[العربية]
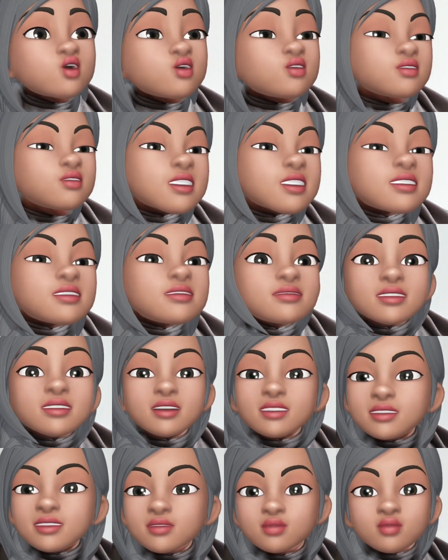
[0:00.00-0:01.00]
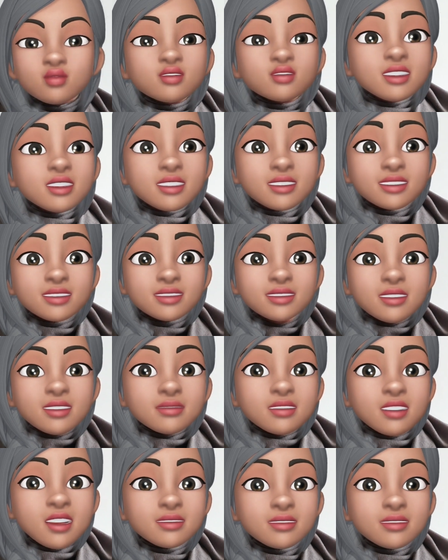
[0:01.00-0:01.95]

ما قتلش الزوج ديالها السابق